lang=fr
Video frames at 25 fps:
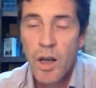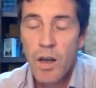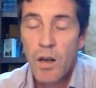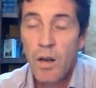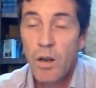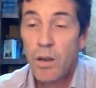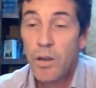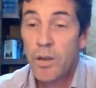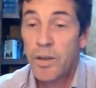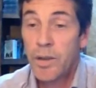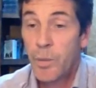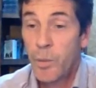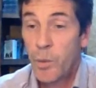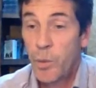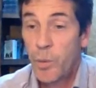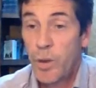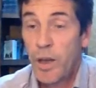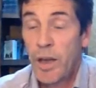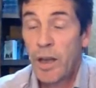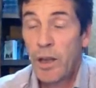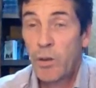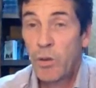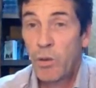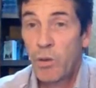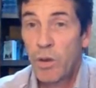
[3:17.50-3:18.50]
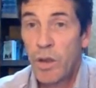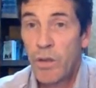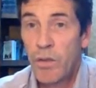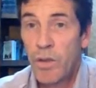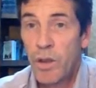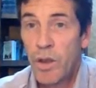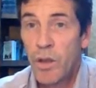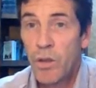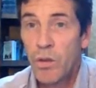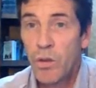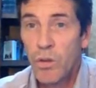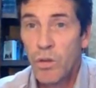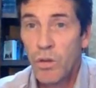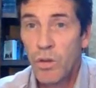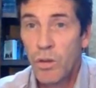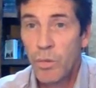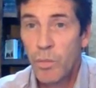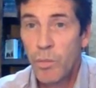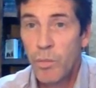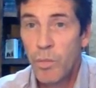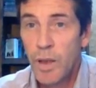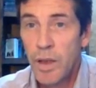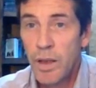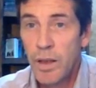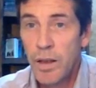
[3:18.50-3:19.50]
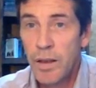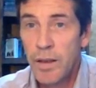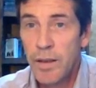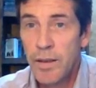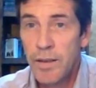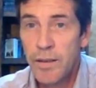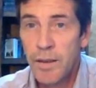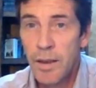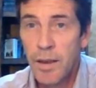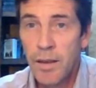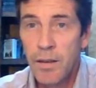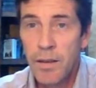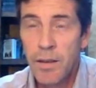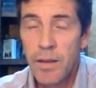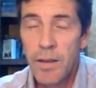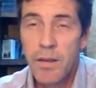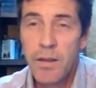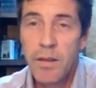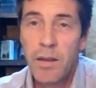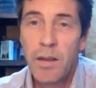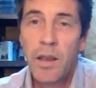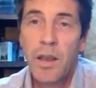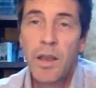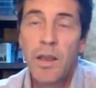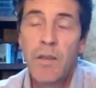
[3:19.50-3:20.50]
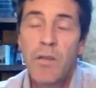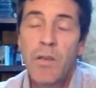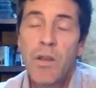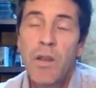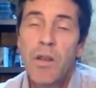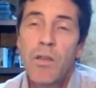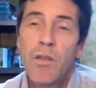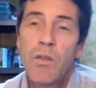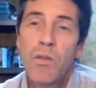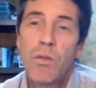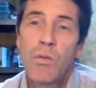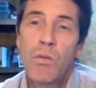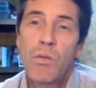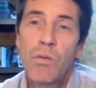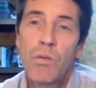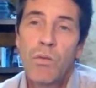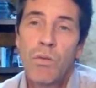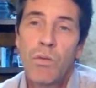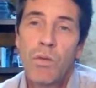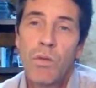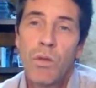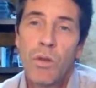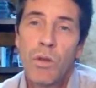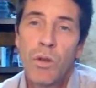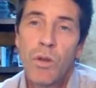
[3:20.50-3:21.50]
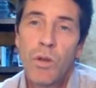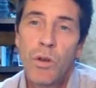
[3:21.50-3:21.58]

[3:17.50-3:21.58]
Euh, ça peut paraître une évidence, mais certains écrivains sont euh,